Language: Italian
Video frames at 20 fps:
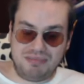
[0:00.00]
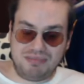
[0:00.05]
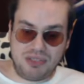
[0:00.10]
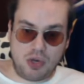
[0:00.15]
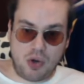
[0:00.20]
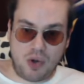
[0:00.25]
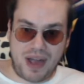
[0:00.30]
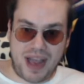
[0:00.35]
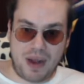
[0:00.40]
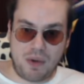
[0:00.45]

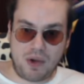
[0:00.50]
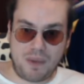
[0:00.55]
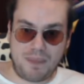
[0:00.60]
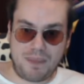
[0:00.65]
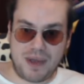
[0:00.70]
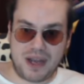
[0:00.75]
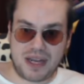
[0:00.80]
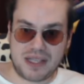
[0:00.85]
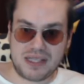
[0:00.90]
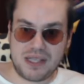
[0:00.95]
non è
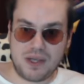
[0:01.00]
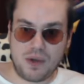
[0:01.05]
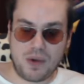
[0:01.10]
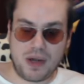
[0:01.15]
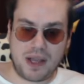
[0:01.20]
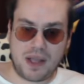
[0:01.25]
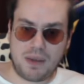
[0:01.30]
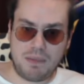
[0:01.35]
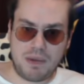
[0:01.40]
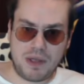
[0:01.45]

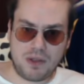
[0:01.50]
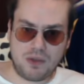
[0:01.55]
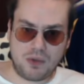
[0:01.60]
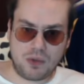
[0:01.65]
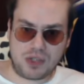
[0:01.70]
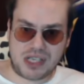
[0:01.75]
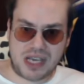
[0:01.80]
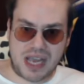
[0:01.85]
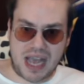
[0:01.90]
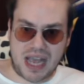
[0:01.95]
un'operazione che mi
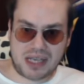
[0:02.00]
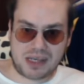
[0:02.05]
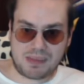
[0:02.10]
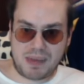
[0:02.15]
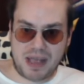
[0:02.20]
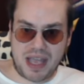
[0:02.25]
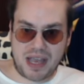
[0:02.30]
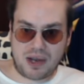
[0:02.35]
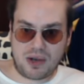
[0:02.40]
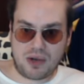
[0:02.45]

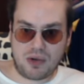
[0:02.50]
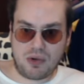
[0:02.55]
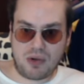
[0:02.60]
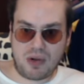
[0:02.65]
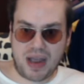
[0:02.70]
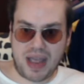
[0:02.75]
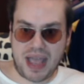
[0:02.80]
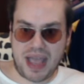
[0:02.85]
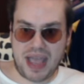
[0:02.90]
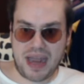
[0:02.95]
entusiasma, ecco, non
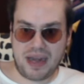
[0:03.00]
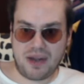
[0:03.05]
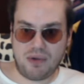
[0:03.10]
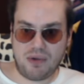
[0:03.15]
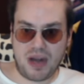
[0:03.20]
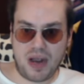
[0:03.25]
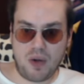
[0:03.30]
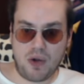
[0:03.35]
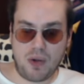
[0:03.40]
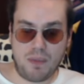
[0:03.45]
è,
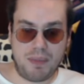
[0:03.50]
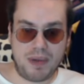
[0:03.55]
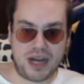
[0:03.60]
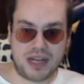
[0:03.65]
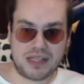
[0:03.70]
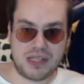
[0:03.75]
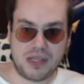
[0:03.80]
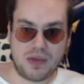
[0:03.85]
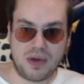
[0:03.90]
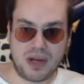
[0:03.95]
non è
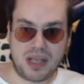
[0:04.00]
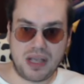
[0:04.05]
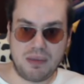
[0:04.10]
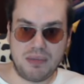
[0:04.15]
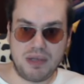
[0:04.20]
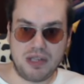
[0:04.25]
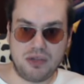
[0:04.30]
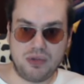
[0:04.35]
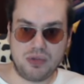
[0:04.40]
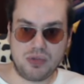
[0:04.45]
un'operazione che
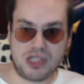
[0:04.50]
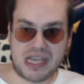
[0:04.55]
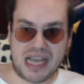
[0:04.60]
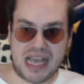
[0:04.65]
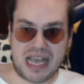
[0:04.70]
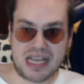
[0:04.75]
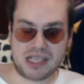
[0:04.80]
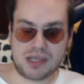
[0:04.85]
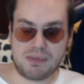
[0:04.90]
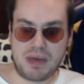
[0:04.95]
mi
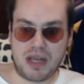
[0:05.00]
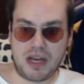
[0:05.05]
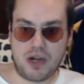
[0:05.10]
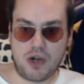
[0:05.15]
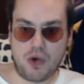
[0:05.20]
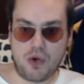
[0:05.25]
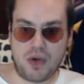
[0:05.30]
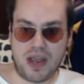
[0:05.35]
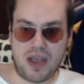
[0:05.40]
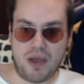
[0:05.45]
entusiasma,
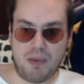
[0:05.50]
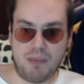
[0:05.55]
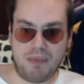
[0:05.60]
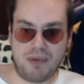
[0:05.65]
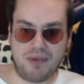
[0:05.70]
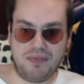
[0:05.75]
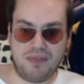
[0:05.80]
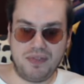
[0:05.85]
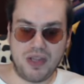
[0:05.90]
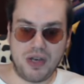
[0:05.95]
non è un
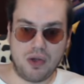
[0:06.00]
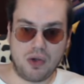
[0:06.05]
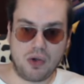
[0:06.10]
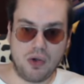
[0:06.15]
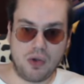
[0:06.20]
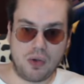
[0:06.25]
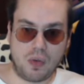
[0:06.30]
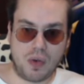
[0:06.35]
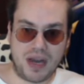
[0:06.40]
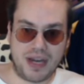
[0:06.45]
profilo
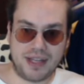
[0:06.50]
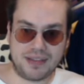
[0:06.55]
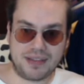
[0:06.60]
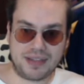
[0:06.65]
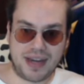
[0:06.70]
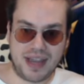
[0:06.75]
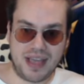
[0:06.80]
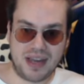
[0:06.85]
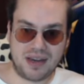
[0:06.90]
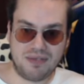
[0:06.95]
col quale
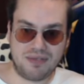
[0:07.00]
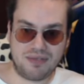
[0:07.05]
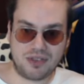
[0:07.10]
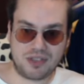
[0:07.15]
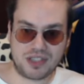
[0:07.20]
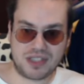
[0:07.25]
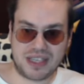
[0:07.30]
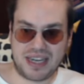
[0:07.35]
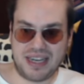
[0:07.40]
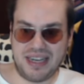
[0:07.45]
andrei a
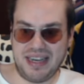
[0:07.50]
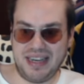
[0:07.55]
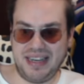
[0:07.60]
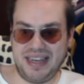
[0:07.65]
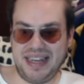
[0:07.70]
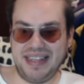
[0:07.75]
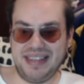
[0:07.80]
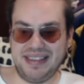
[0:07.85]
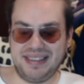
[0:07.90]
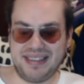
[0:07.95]
rinforzare
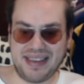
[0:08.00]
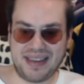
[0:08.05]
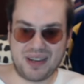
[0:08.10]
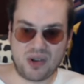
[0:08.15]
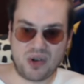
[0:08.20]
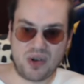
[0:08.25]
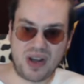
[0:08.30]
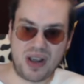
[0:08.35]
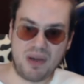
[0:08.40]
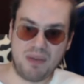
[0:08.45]
l'Inter,
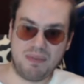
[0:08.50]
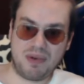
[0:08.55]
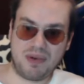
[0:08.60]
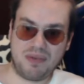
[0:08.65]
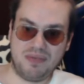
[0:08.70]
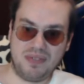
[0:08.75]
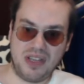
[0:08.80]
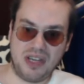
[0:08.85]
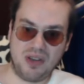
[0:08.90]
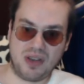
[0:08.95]
non è un
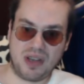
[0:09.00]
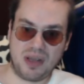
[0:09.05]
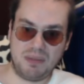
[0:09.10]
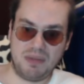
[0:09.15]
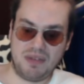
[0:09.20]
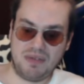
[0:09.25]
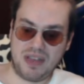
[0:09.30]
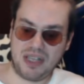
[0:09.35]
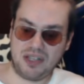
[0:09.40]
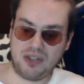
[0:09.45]
profilo che
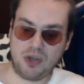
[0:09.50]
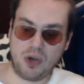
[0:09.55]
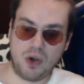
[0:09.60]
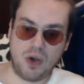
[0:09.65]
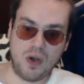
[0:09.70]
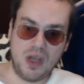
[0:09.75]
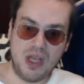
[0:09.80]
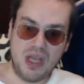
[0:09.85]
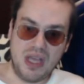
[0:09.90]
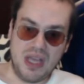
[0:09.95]
mi
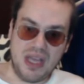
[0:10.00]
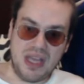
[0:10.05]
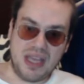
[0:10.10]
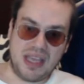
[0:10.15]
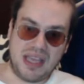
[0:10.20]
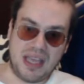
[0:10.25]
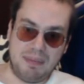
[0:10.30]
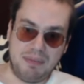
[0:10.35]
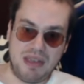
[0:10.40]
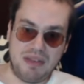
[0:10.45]
vedo,
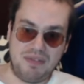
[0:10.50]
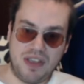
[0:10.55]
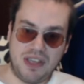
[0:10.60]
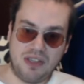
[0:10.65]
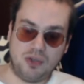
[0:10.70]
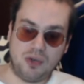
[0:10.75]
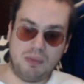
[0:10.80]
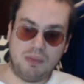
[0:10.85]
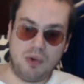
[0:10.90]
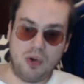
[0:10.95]
che mi
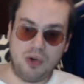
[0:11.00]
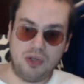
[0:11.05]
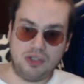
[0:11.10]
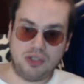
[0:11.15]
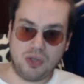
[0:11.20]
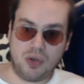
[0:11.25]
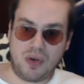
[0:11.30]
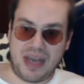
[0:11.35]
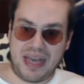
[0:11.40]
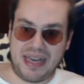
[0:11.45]
vedo
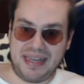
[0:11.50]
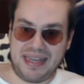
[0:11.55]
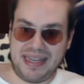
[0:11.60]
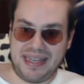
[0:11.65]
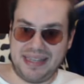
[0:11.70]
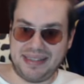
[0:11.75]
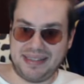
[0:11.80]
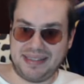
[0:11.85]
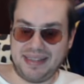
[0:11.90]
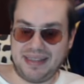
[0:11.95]
molto
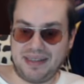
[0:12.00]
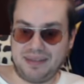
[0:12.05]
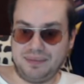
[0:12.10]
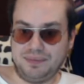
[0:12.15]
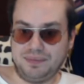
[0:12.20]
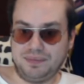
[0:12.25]
all'Inter.